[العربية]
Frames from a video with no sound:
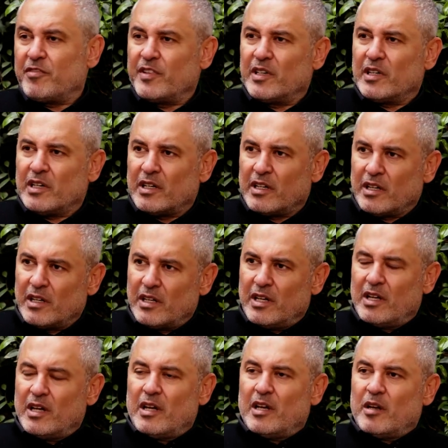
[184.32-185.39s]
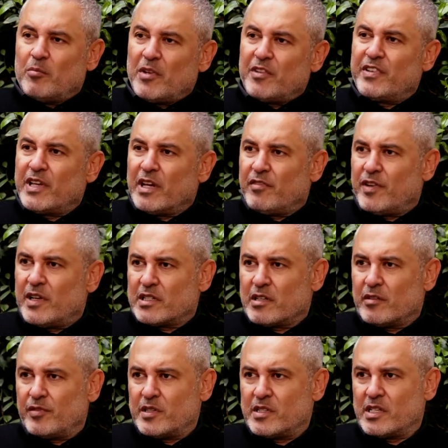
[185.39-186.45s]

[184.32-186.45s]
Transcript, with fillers: فيها ما فيها فلسفه